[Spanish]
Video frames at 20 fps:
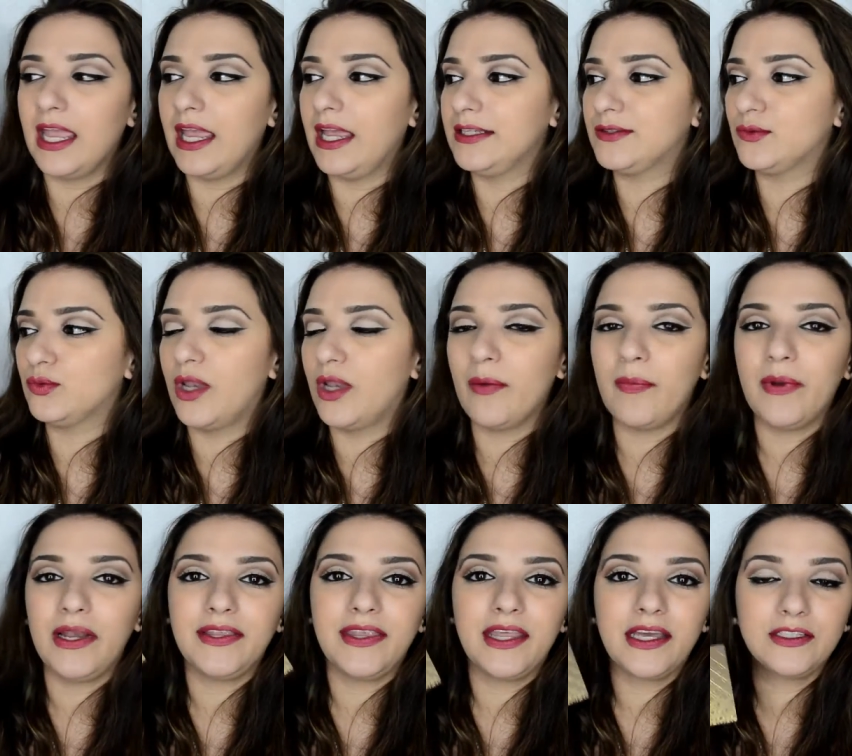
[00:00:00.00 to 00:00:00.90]
Es una
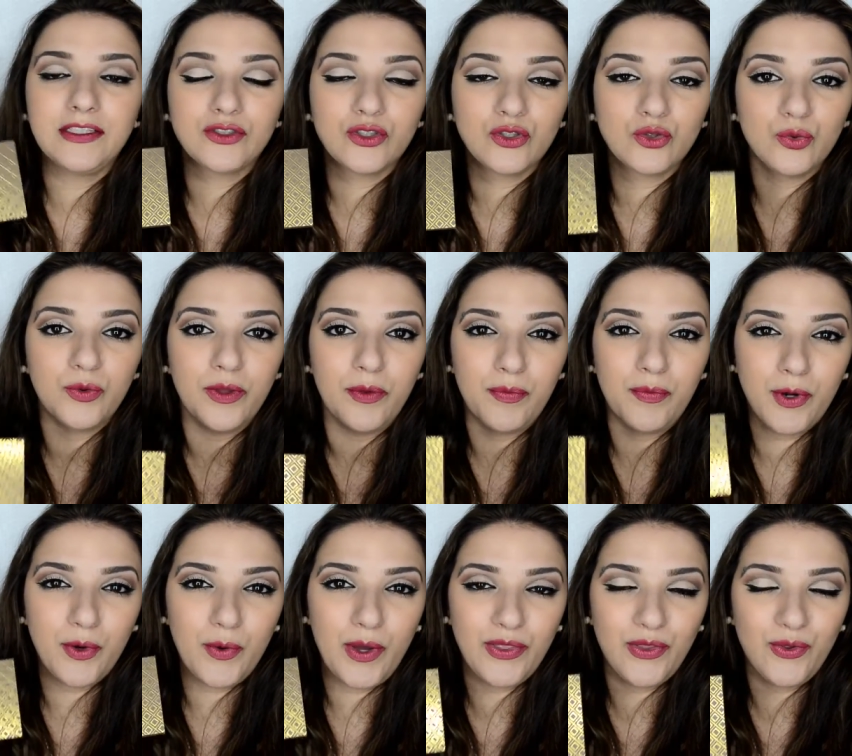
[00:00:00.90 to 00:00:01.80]
paleta que yo estuve
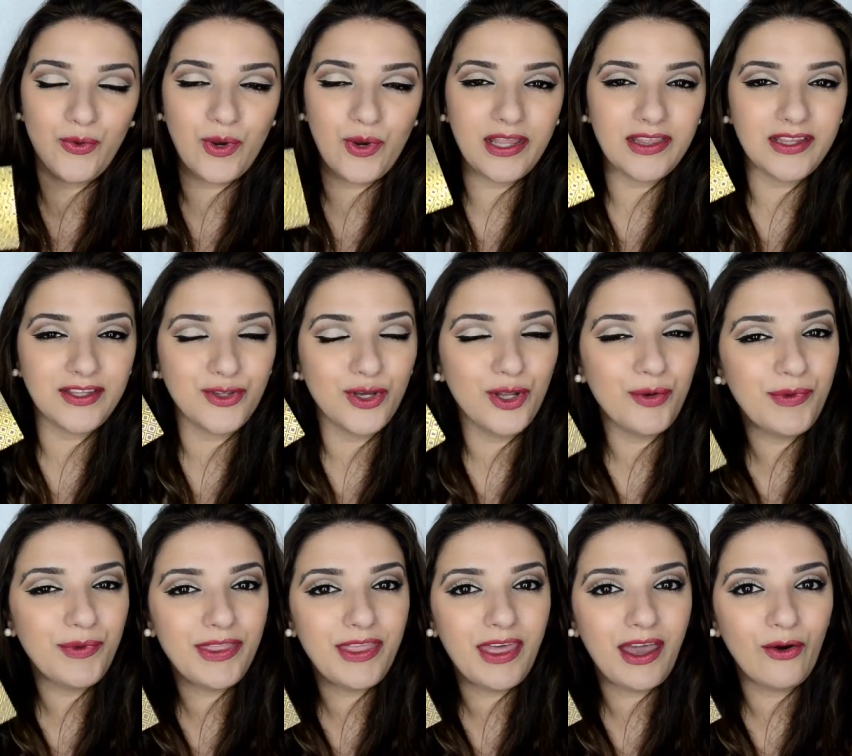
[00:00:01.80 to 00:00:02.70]
probando durante todo el
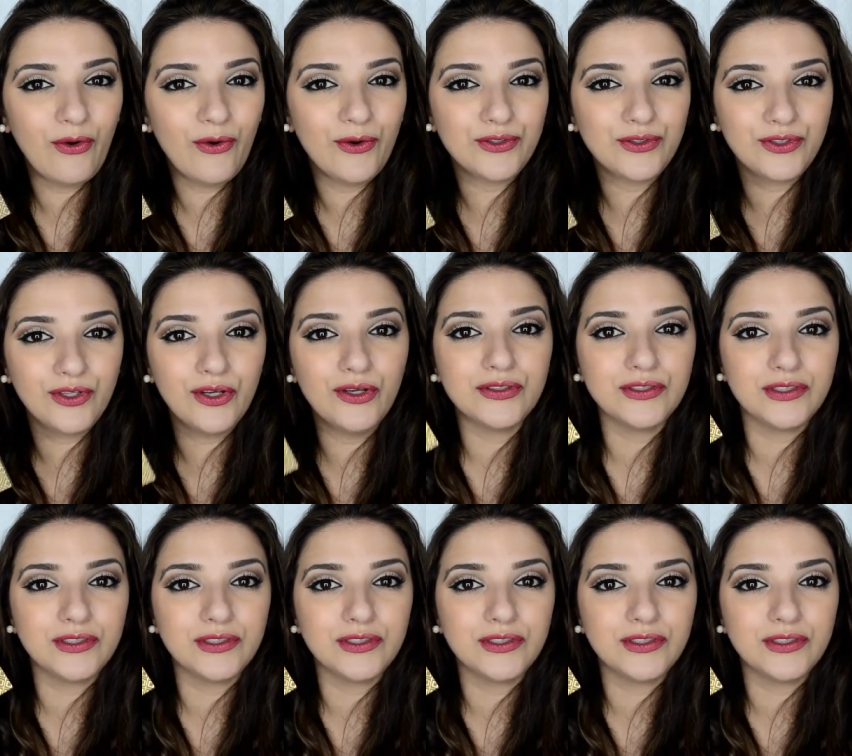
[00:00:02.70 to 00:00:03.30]
mes de agosto.